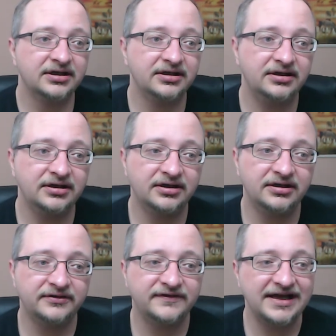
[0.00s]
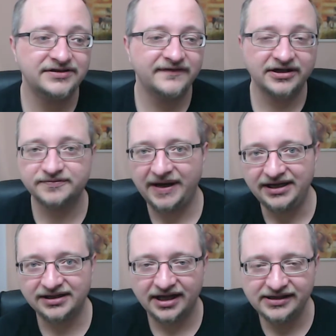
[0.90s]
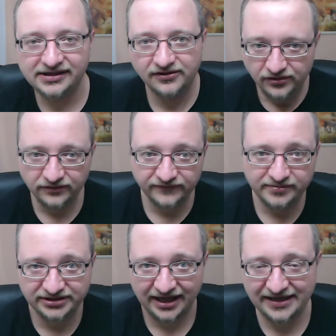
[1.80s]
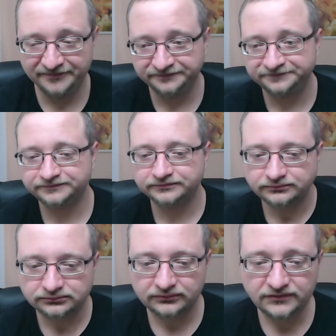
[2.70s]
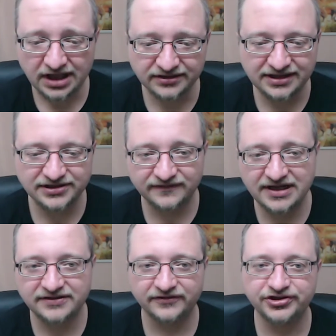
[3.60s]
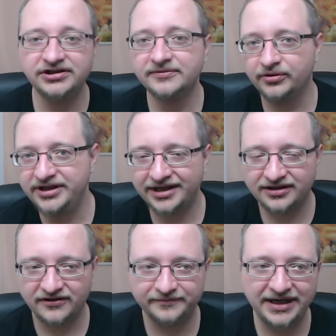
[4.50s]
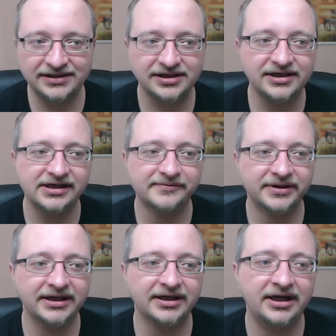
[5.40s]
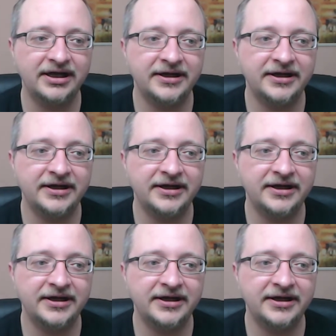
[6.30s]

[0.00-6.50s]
Äh, vielleicht werde ich beide Kanäle irgendwie betreiben. dass ich vielleicht verschiedene Projekte auf beiden Kanälen bringe.